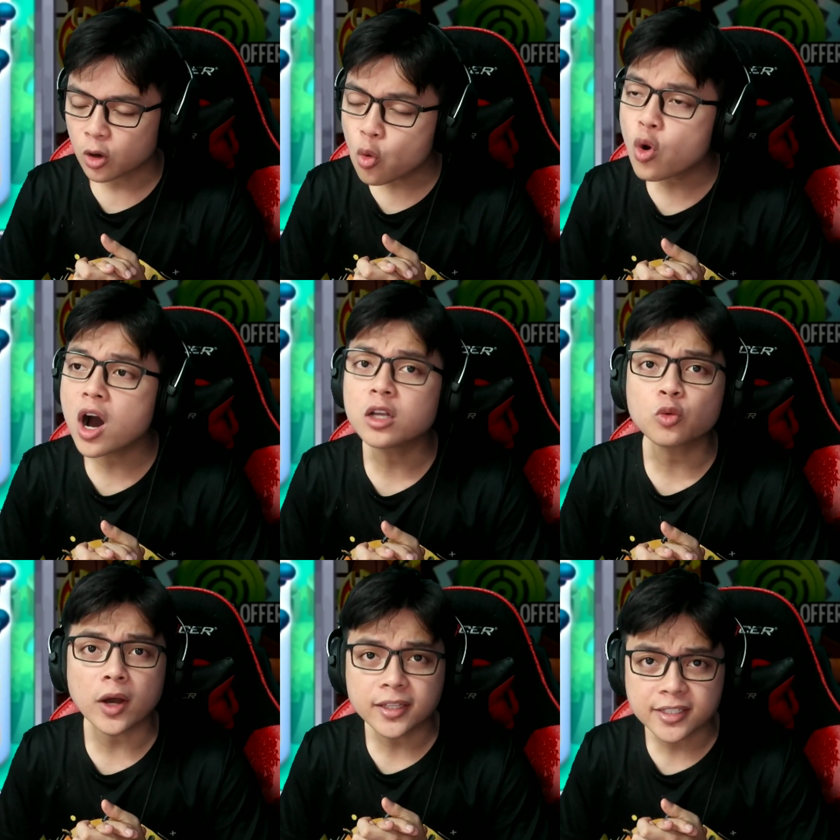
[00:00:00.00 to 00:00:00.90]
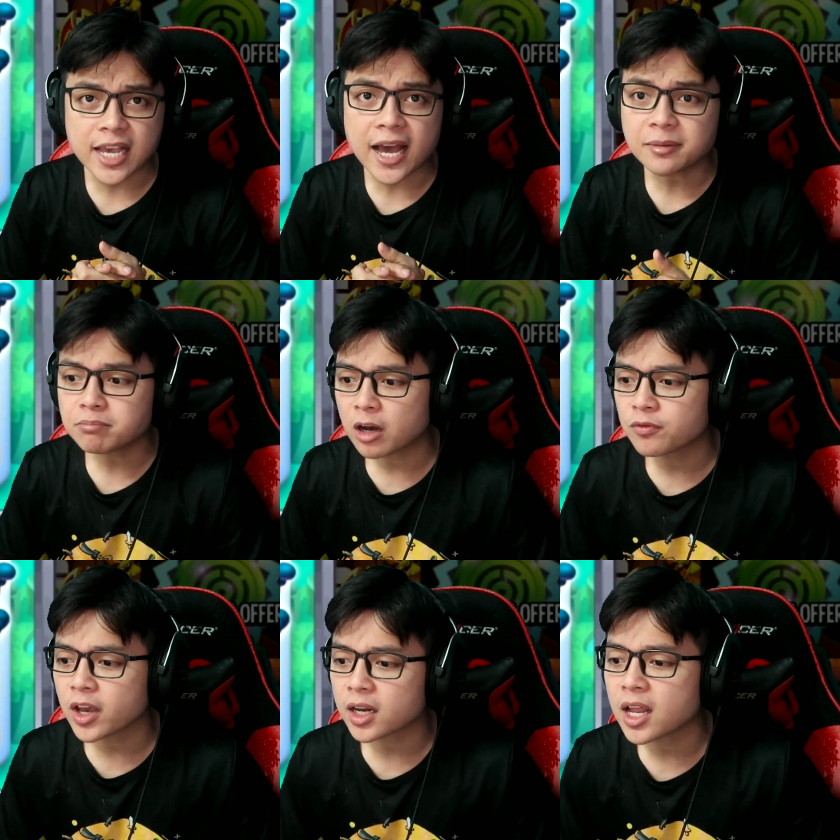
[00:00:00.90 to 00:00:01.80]
uh, ngu hơn qua thời gian
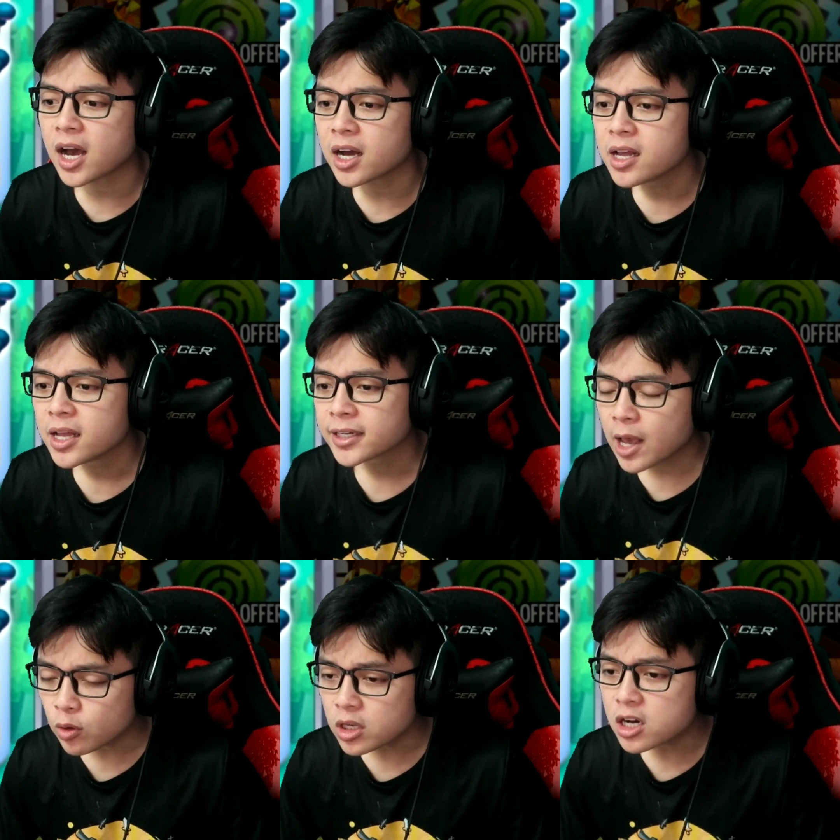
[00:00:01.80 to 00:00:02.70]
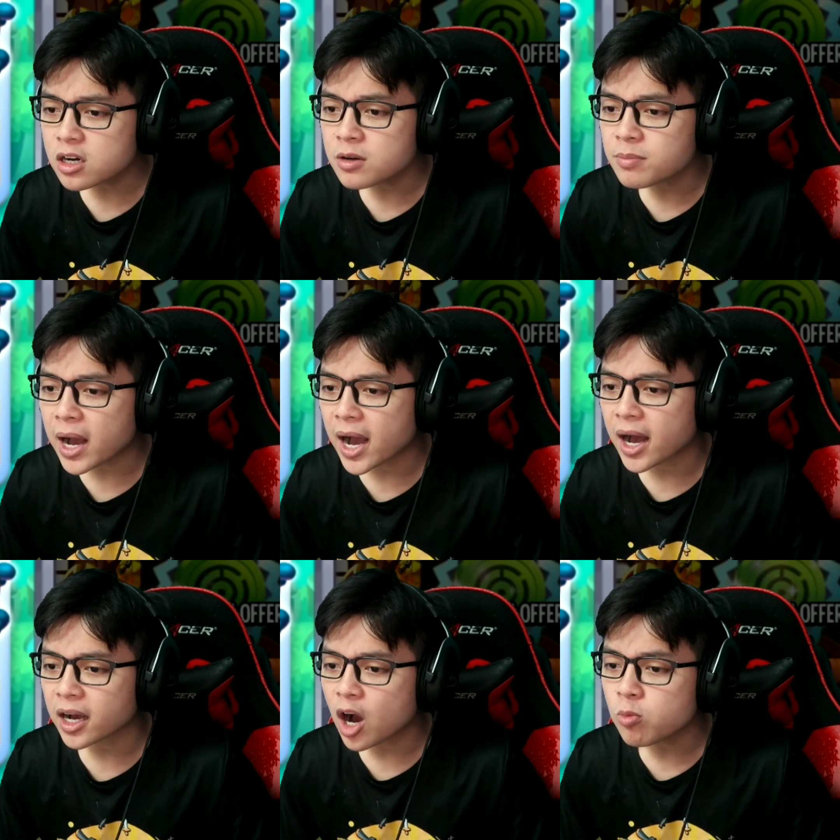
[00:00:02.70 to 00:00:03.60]
bằng việc là nếu như
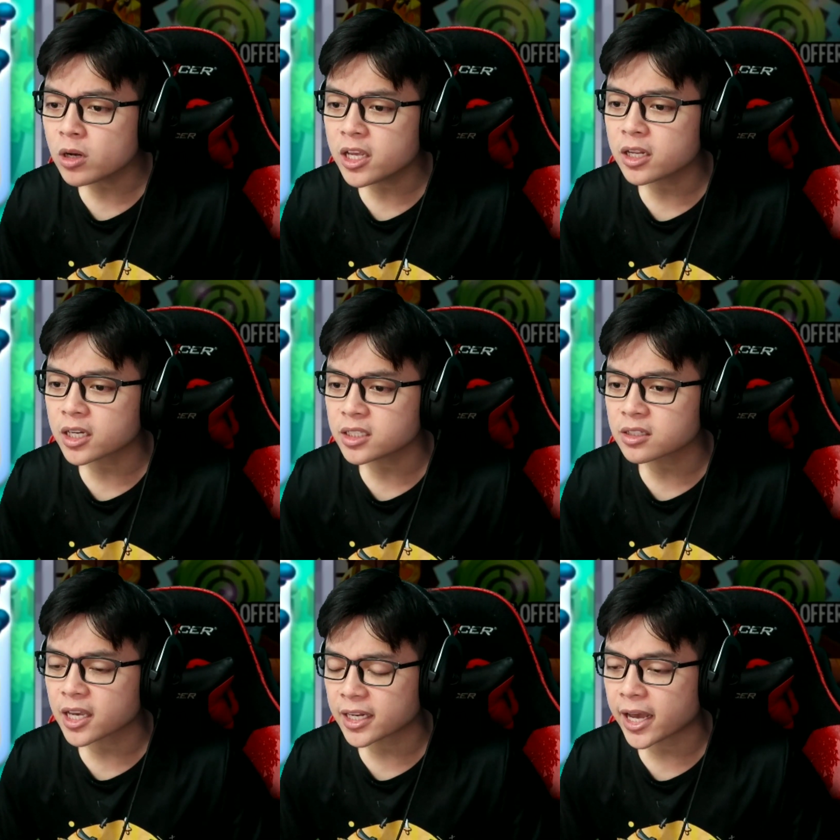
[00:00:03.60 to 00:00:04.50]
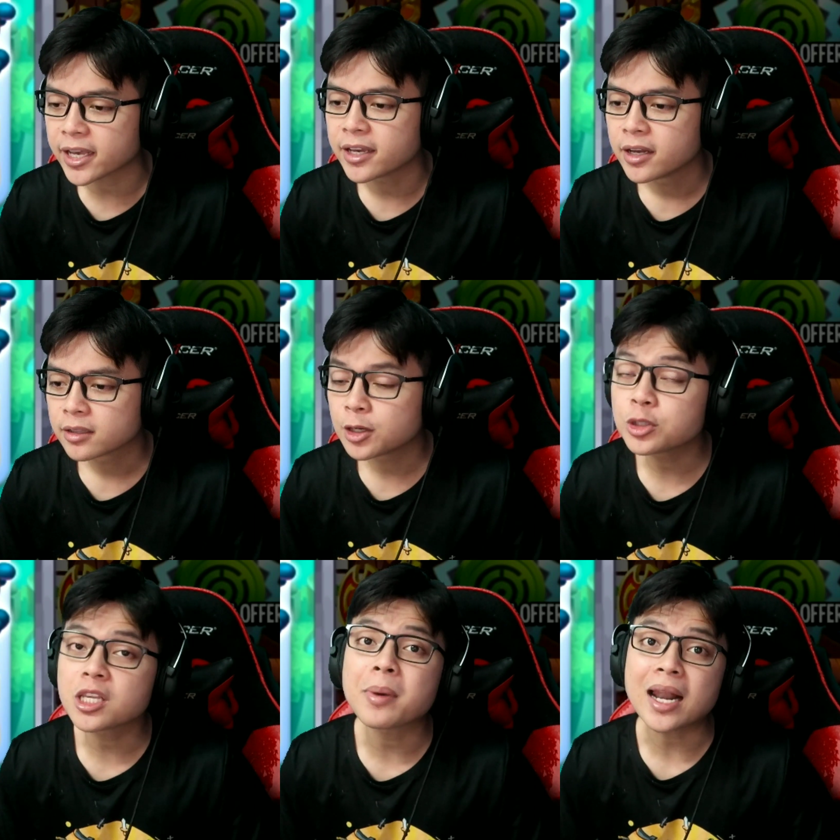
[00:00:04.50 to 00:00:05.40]
mà không đi được cái sự kiện này thì
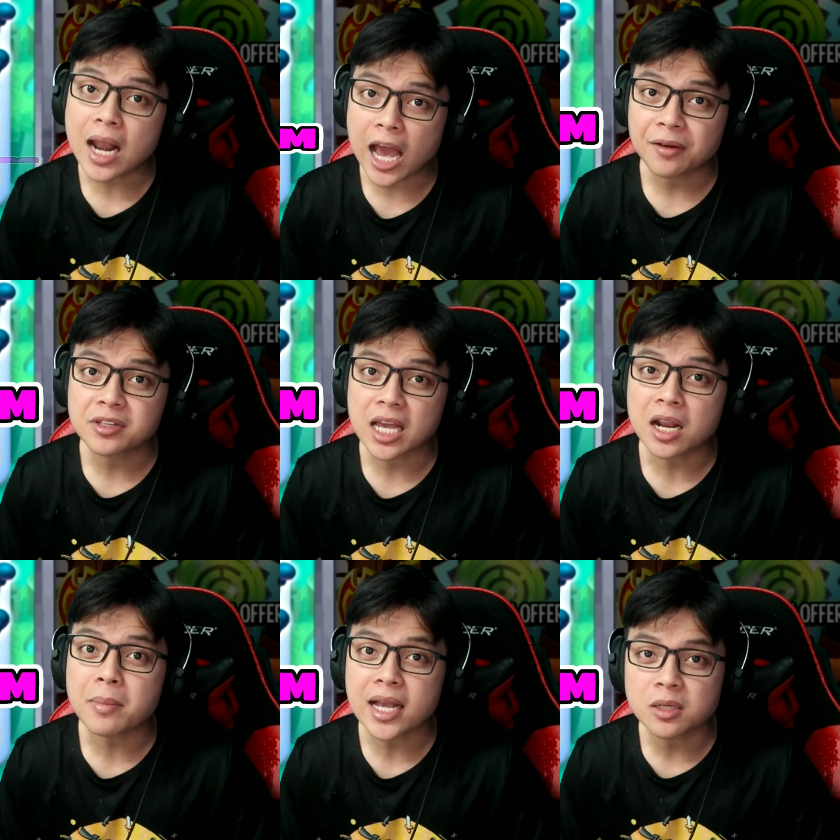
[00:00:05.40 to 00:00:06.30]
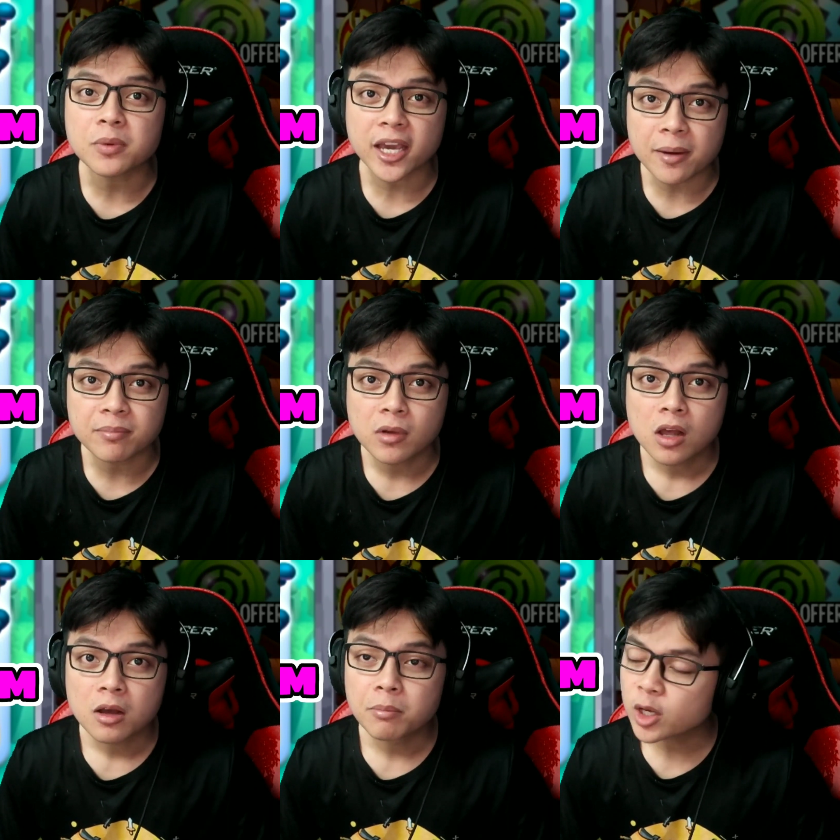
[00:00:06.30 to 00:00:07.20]
nó sẽ bán lại với giá là 300 game
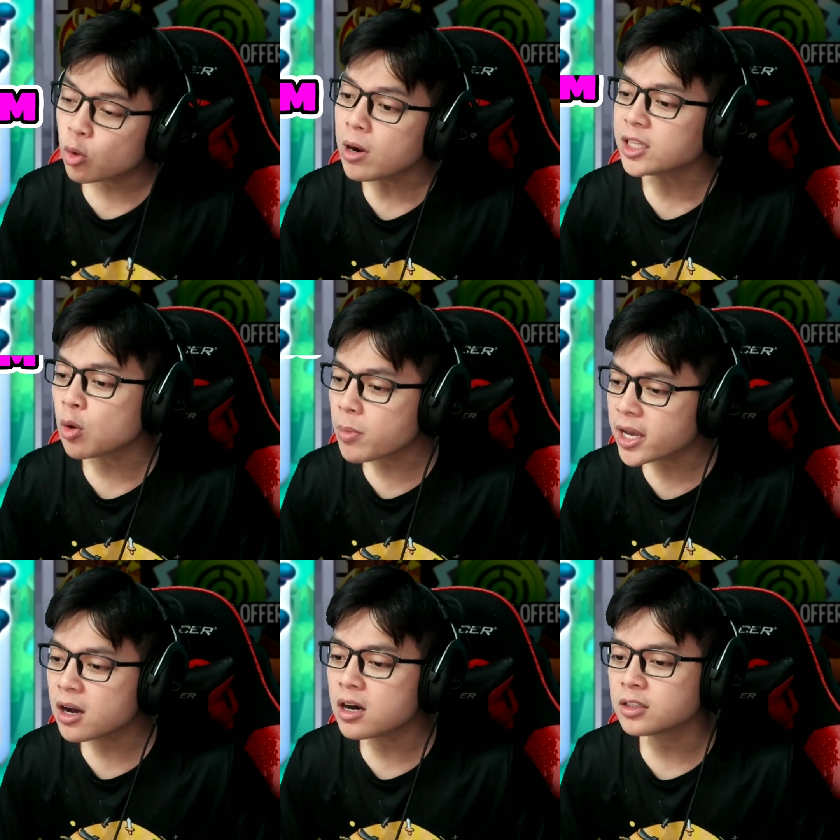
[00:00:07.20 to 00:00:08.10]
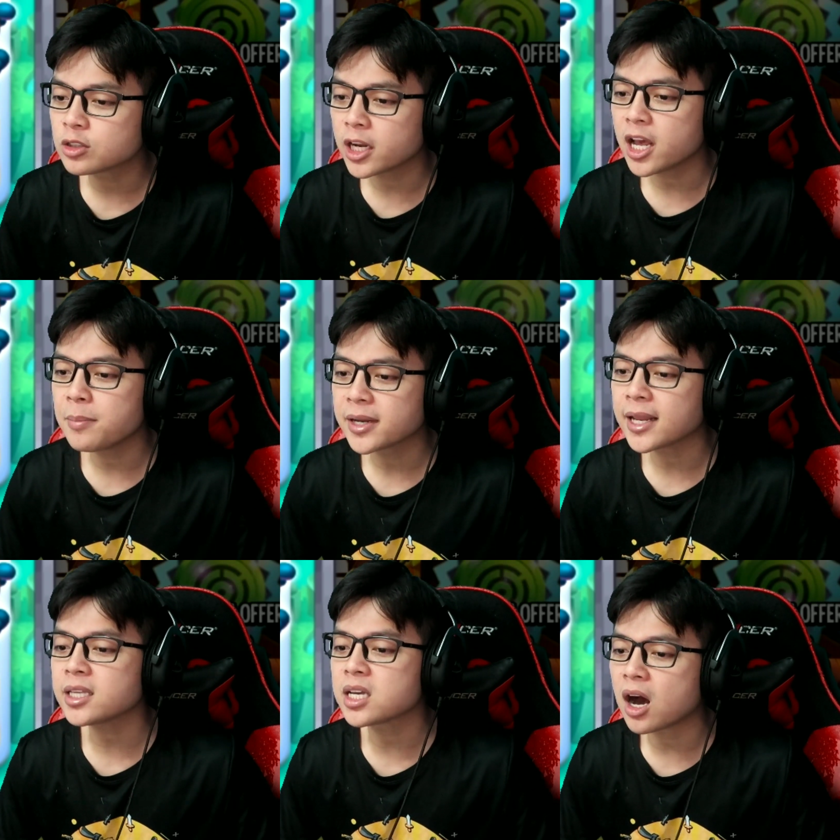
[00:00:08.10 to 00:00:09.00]
mình cũng đã thông minh hơn cho nên là mình
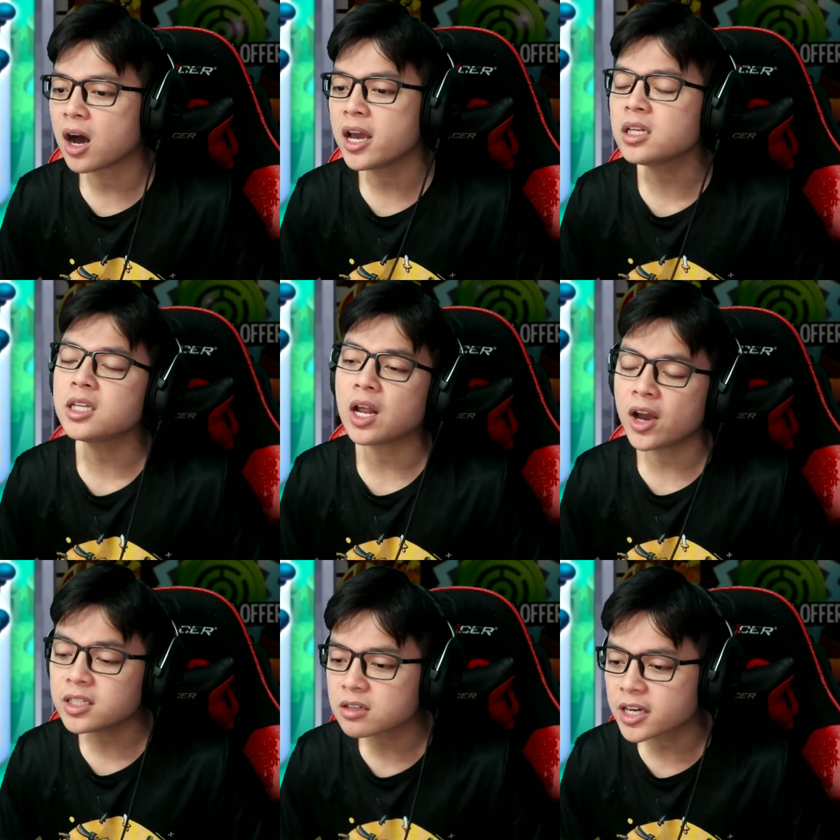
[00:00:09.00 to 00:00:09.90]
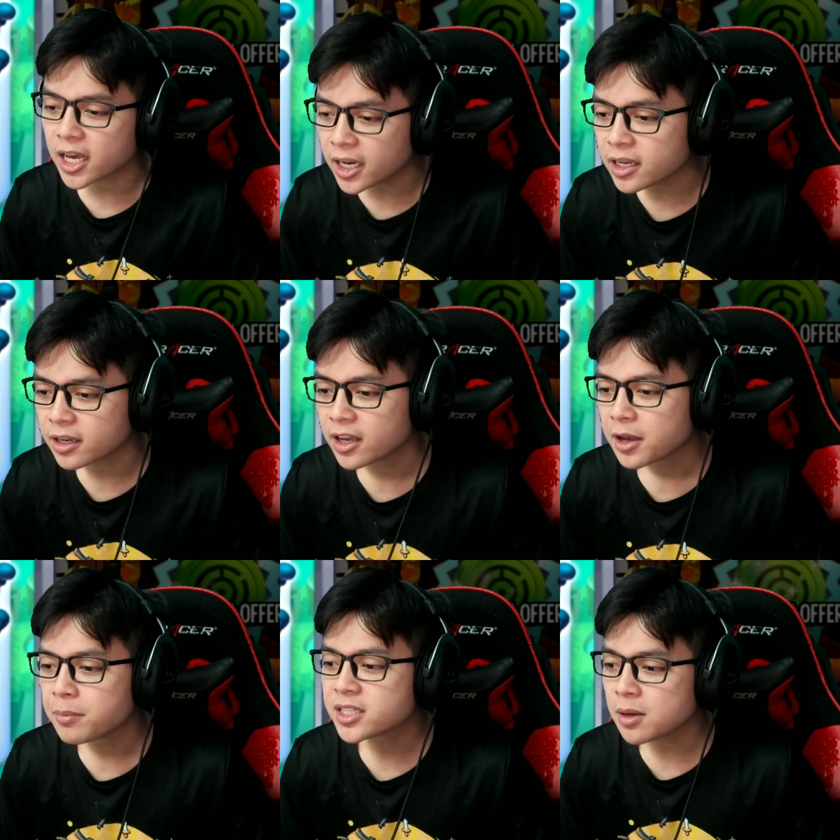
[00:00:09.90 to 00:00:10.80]
đã chờ hết khi nào hết sự kiện đấy
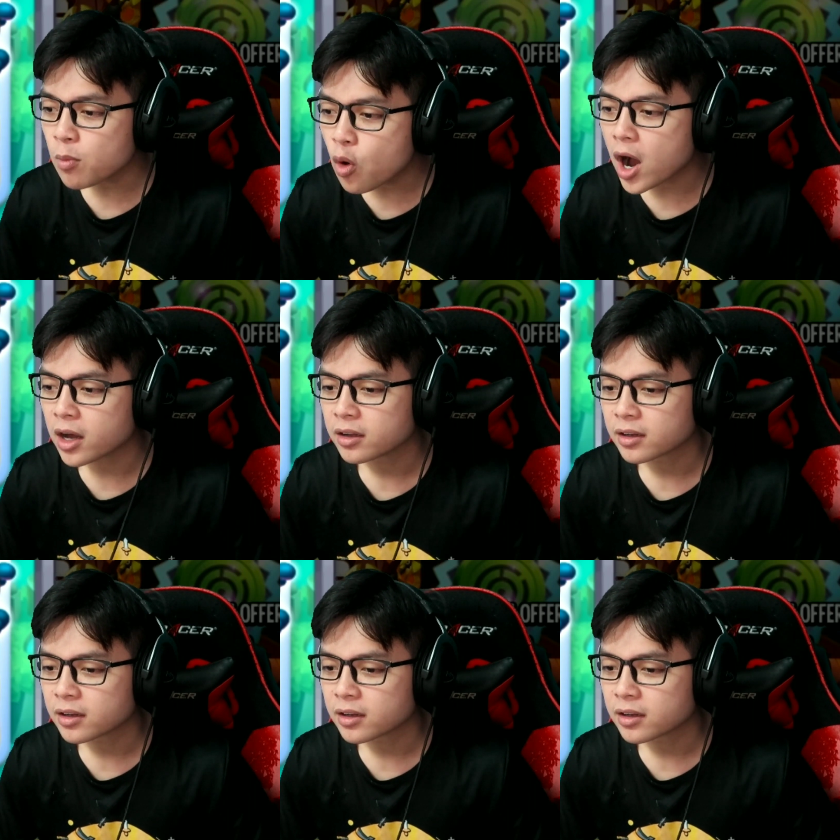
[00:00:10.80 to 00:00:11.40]
mình sẽ mua